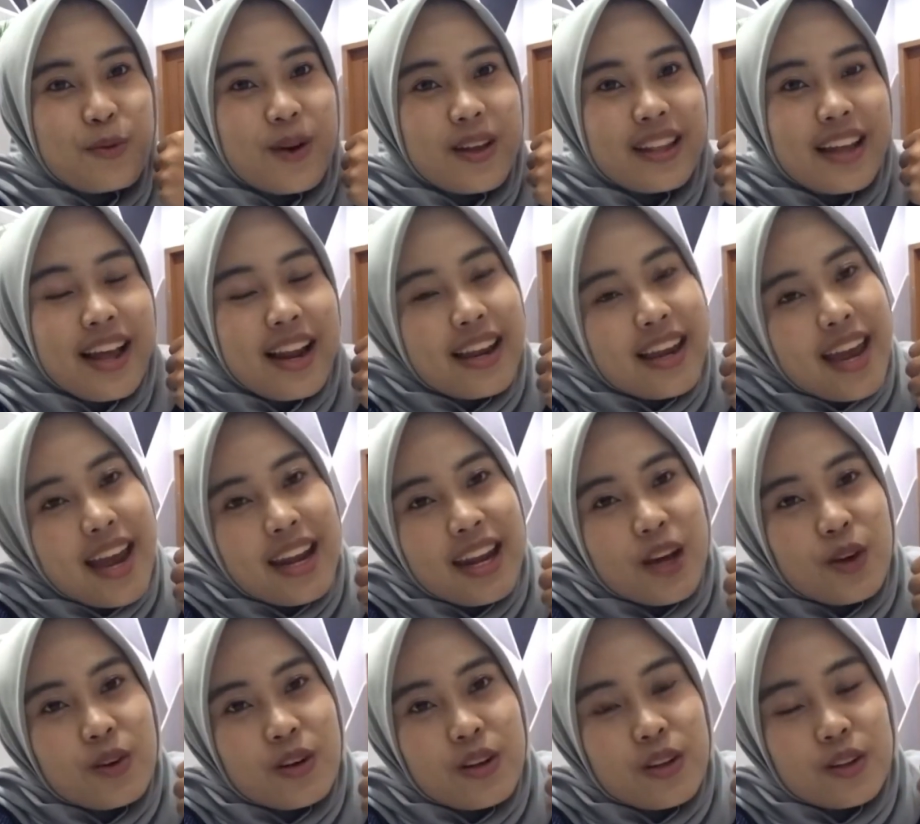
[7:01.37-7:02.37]
kalian yang
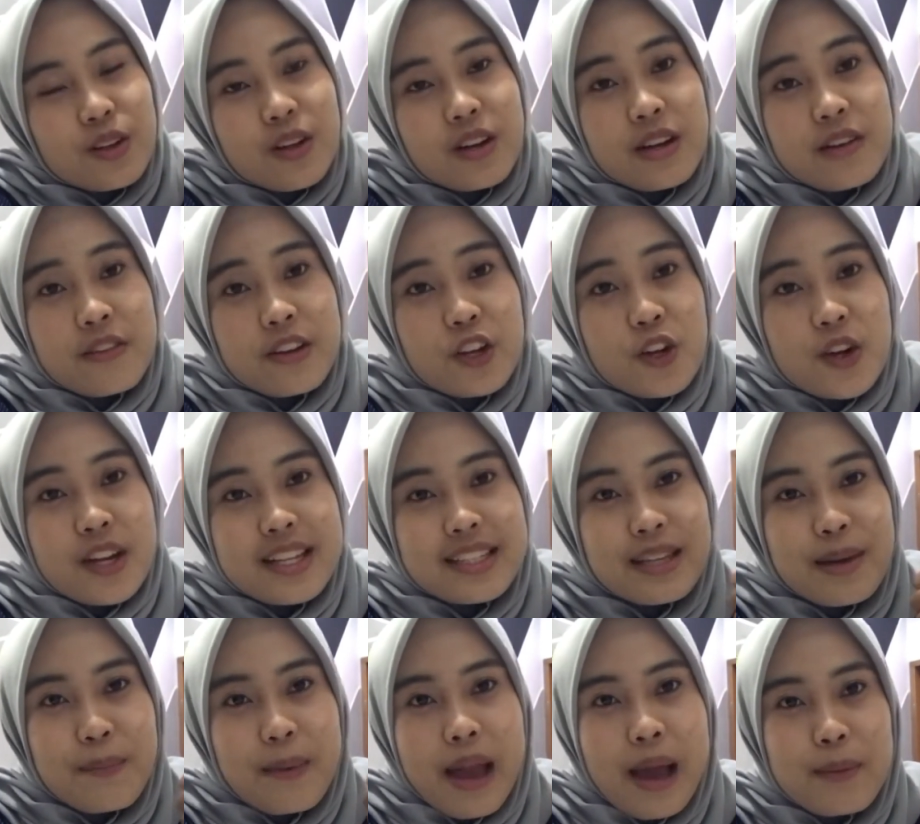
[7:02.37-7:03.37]
udah nontonin video ini
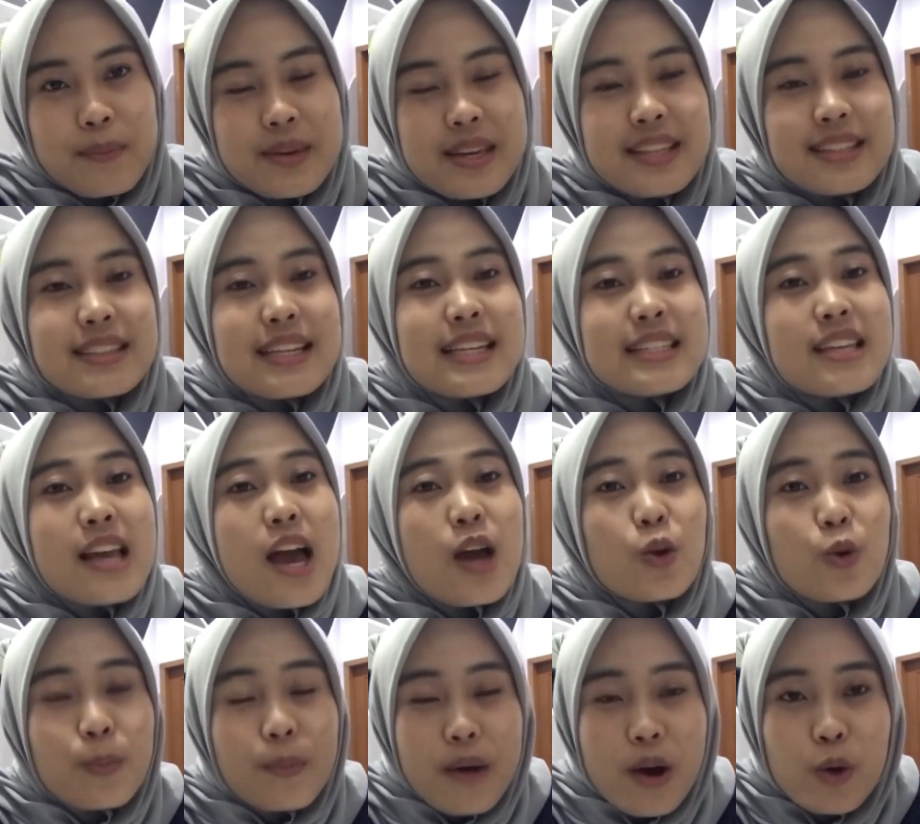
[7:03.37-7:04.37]
sampai habis dan jangan
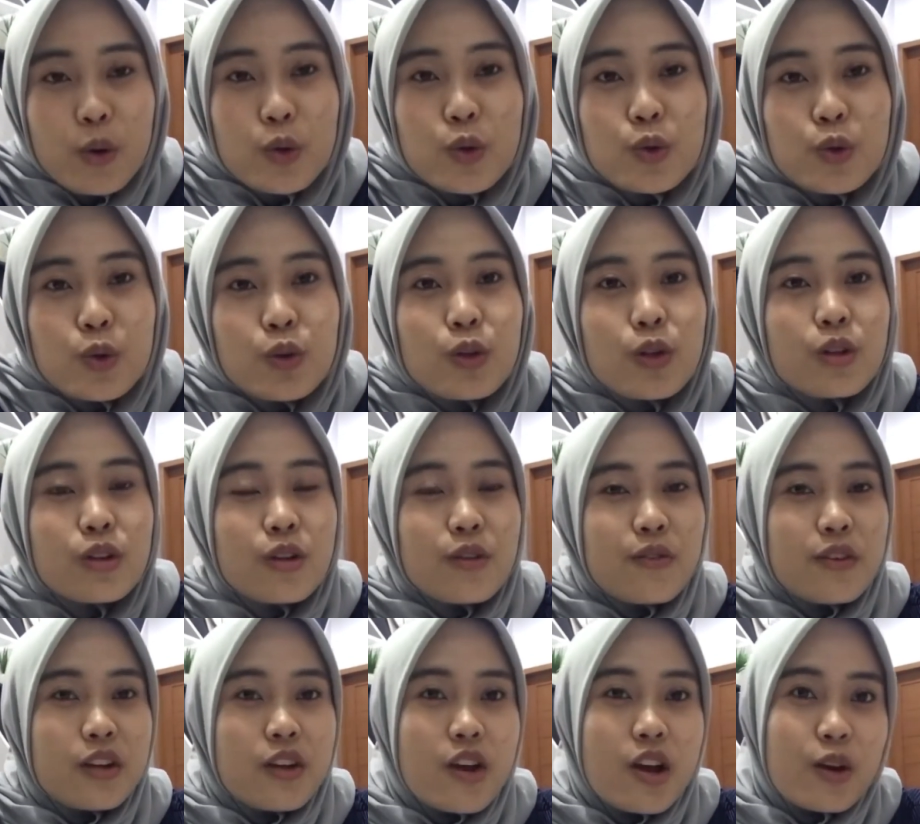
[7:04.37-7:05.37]
lupa untuk tonton
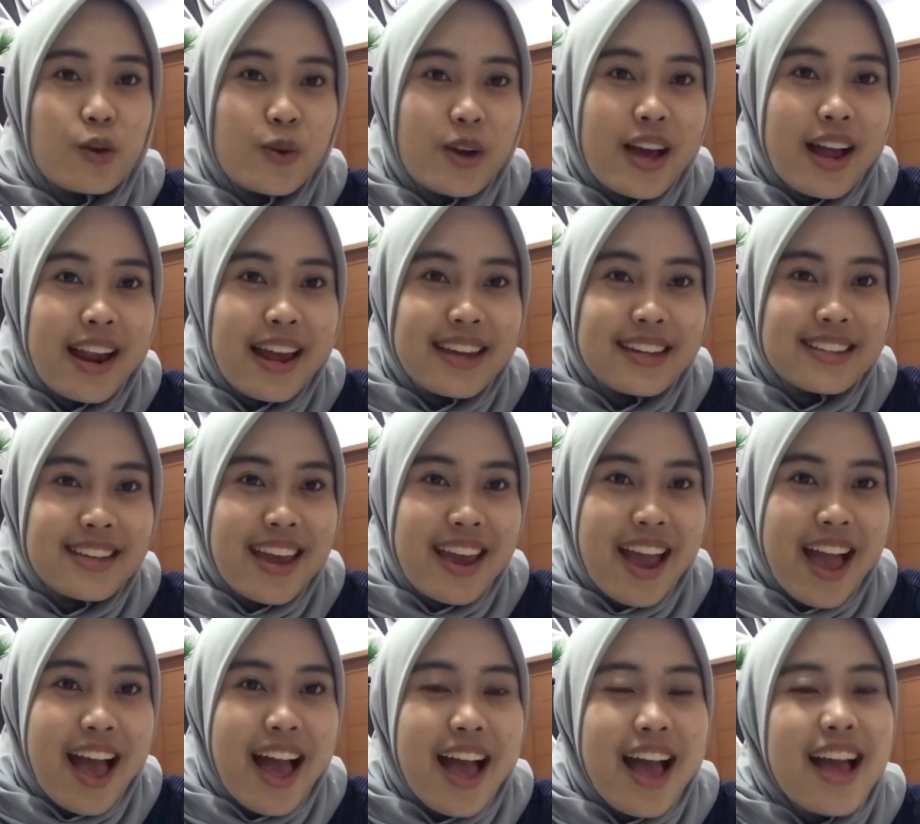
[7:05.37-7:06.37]
video aku yang lainnya ya.
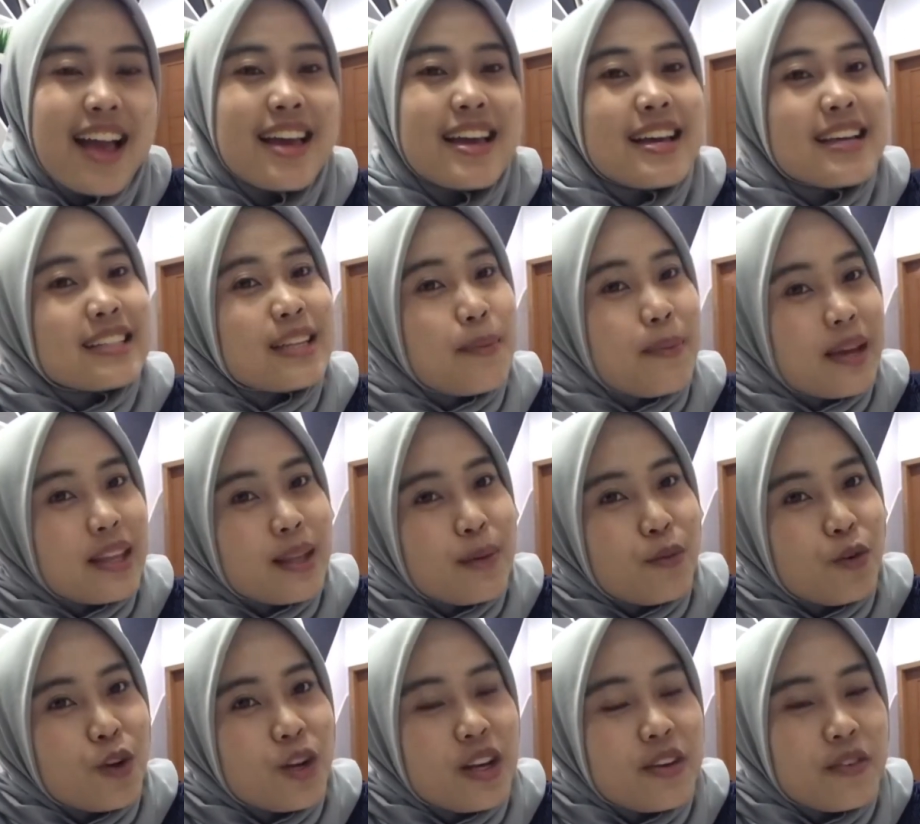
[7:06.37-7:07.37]
Sampai ketemu
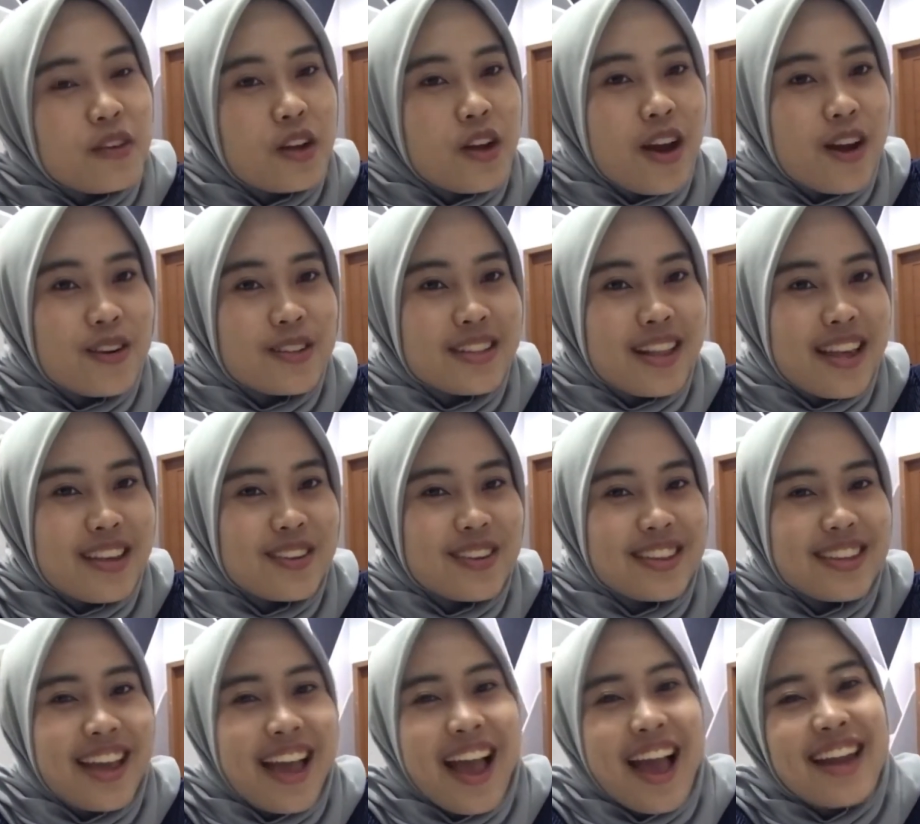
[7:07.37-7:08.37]
di video aku
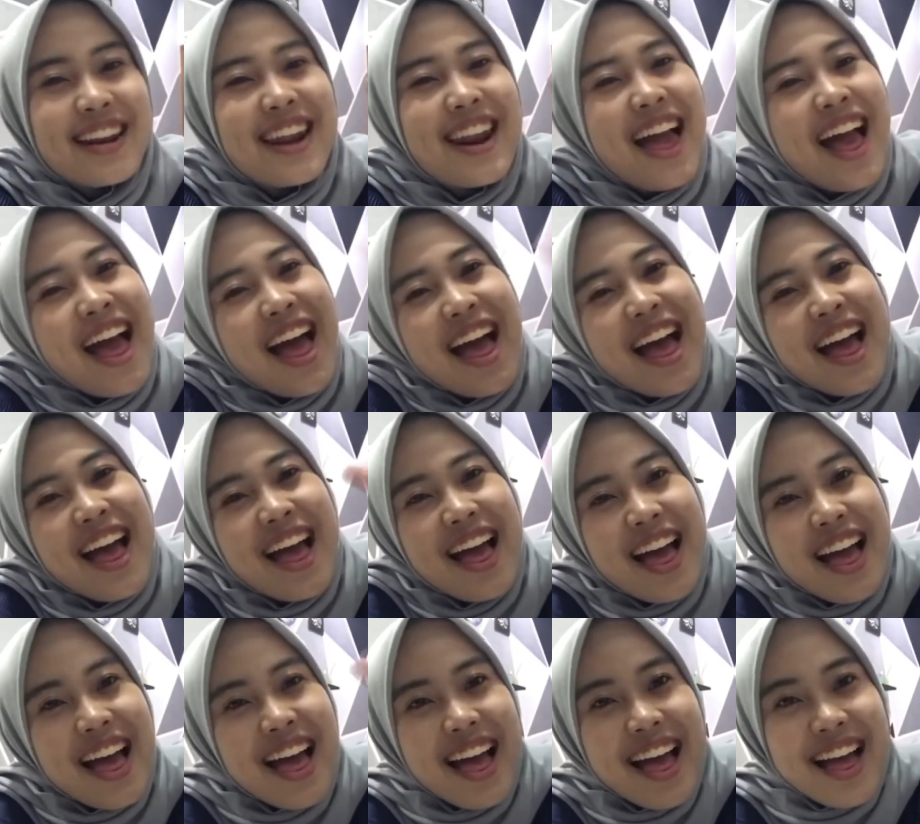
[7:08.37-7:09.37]
selanjutnya.
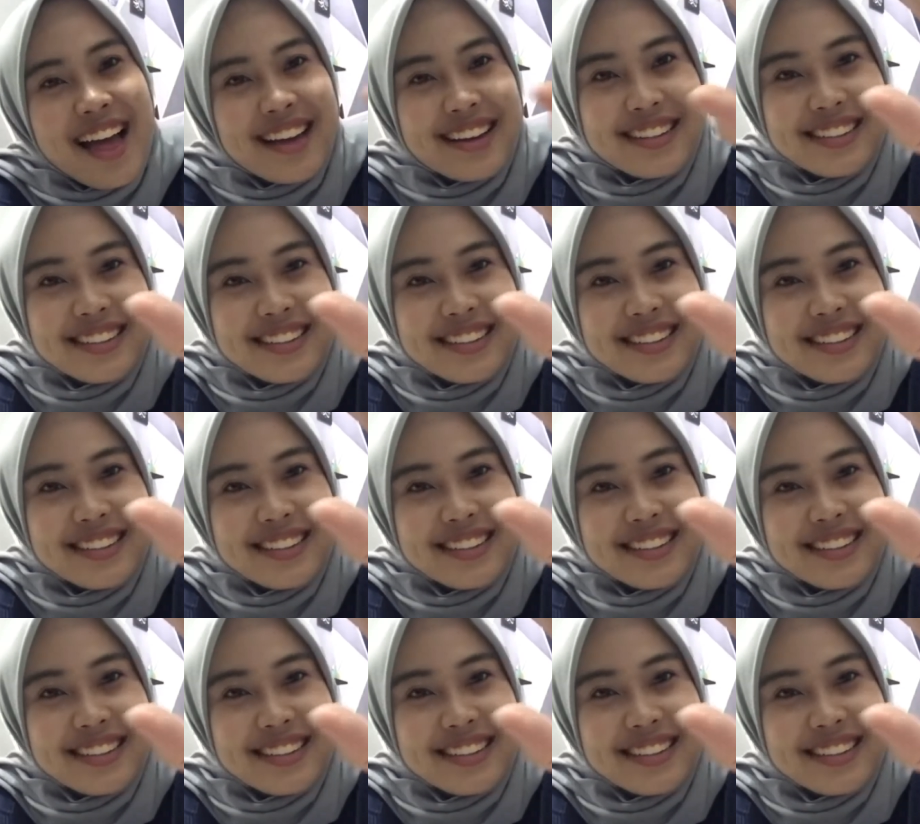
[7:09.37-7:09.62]
Dadah.